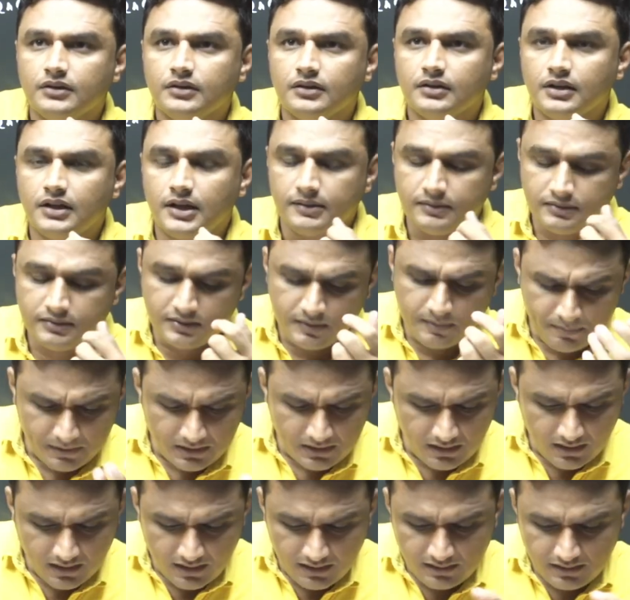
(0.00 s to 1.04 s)
ऐसे
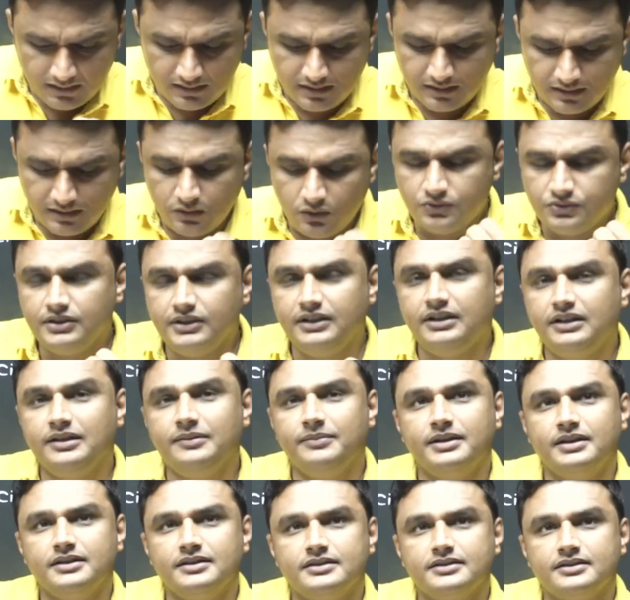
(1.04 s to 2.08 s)
पंद्रह ये थे गुरु सिटी में
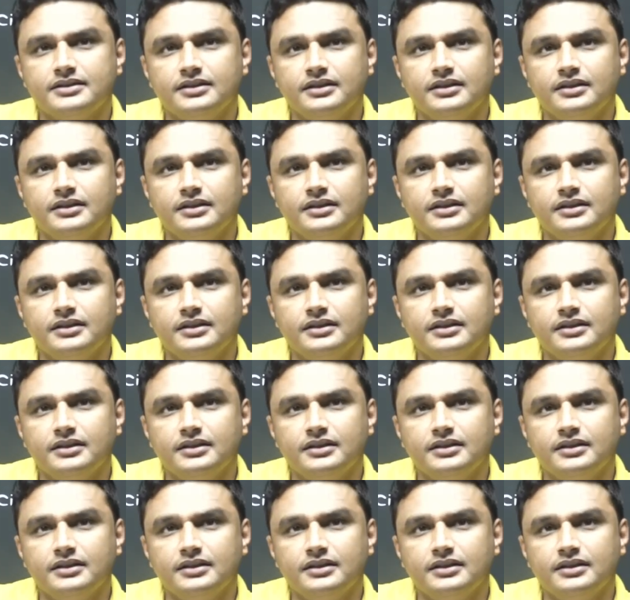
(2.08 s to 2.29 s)
इसके